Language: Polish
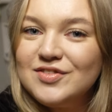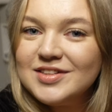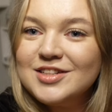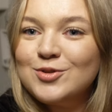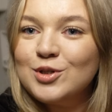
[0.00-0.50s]
Nie
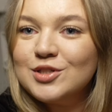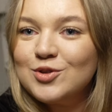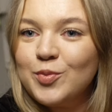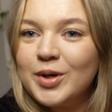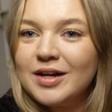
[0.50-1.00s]
wydarzyło się
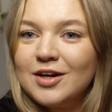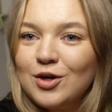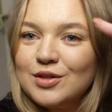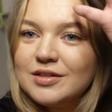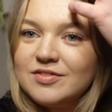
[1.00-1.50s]
to ubieranie
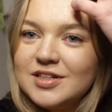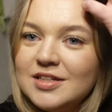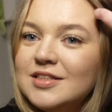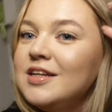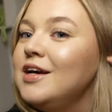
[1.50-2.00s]
choinki
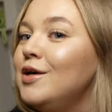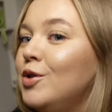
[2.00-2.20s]
wcześniej.